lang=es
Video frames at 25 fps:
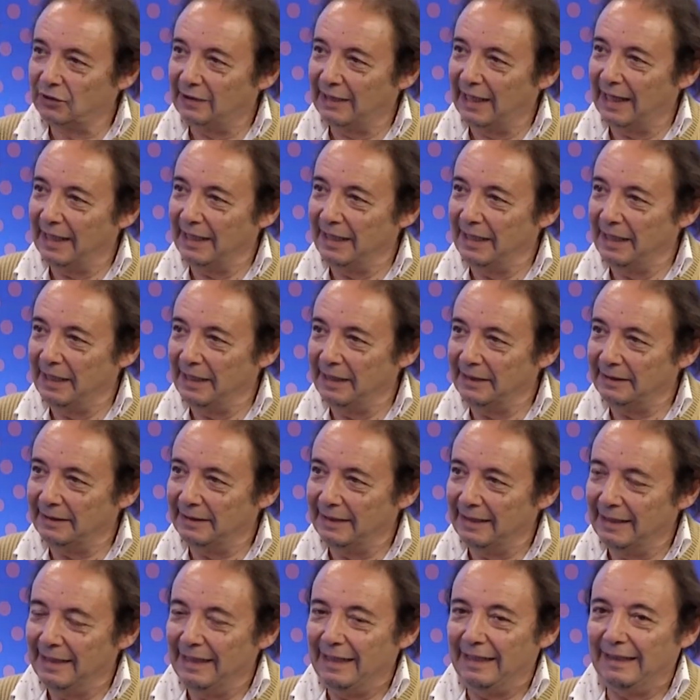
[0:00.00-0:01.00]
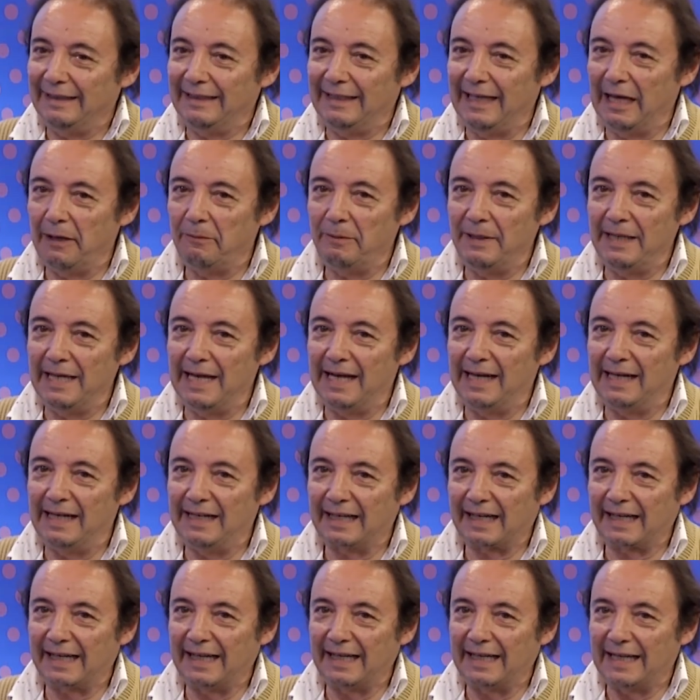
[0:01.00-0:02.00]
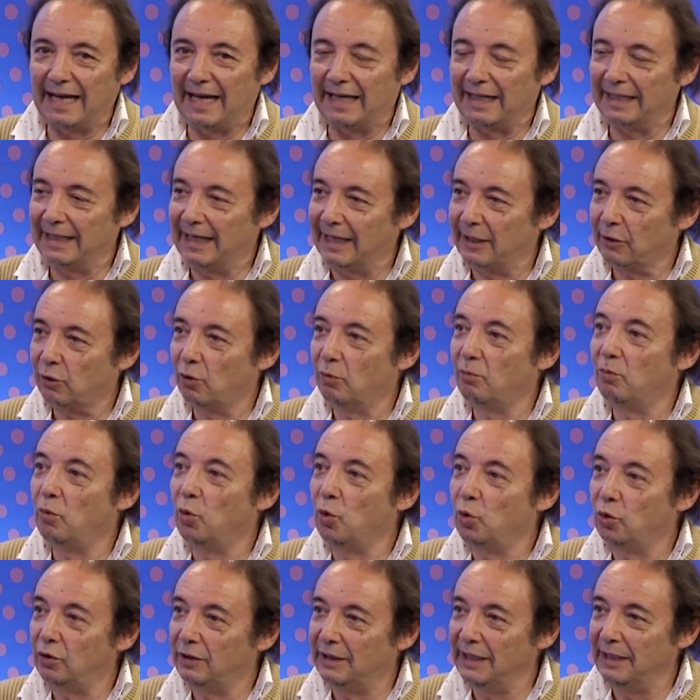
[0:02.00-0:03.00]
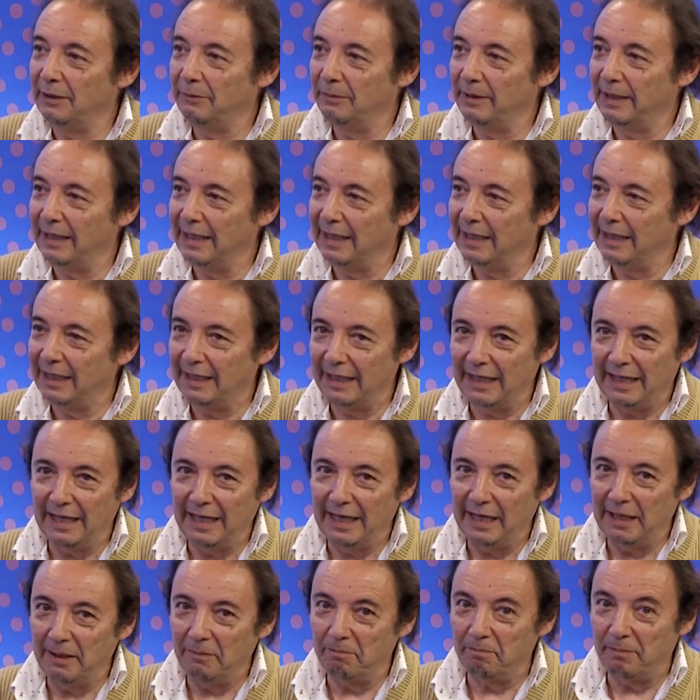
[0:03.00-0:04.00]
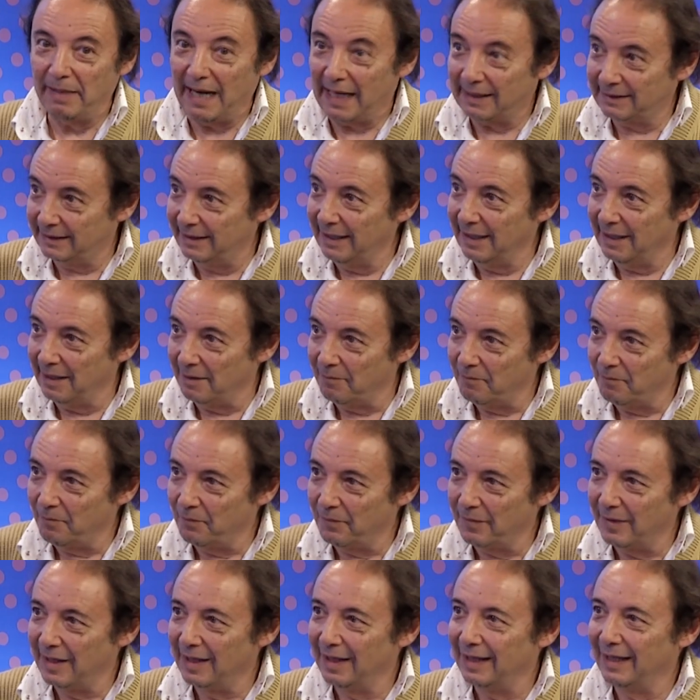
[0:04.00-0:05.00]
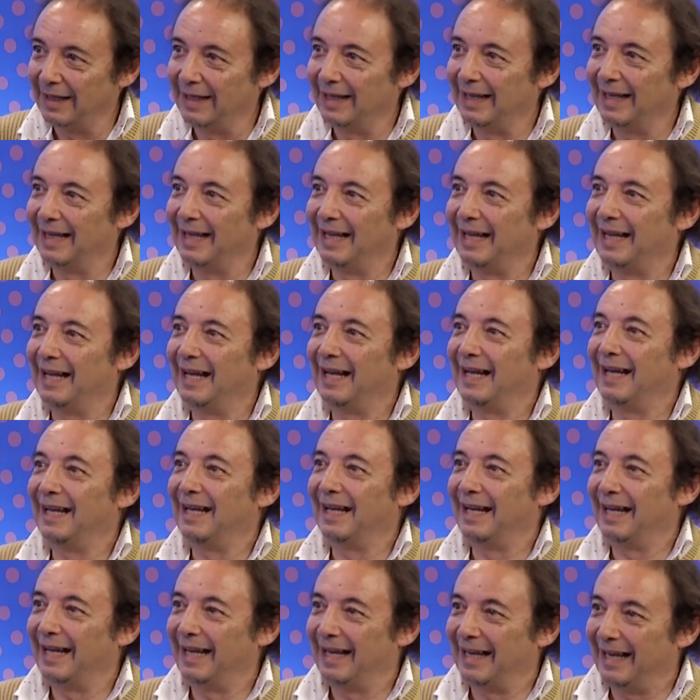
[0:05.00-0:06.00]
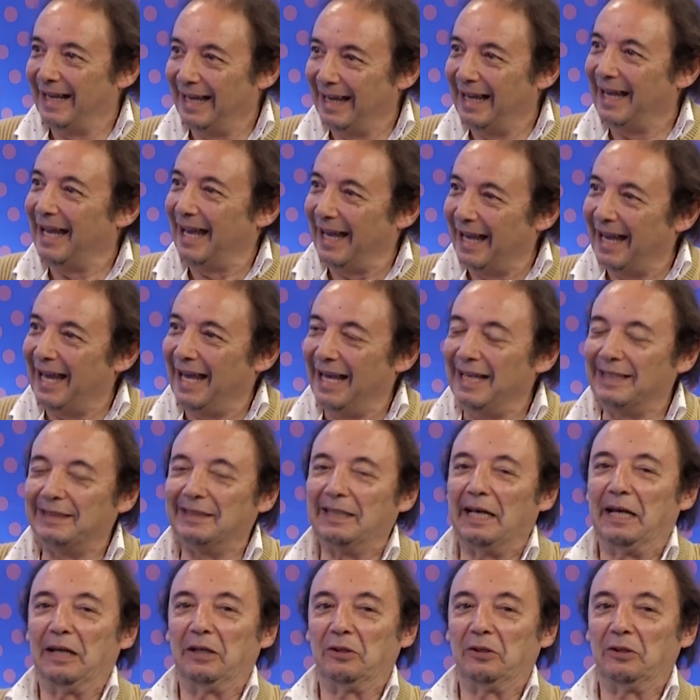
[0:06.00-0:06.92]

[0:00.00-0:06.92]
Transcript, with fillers: a Buenos Aires debía recargar combustible en Brasil. Claro, no tenían la autonomía para hacer el viaje.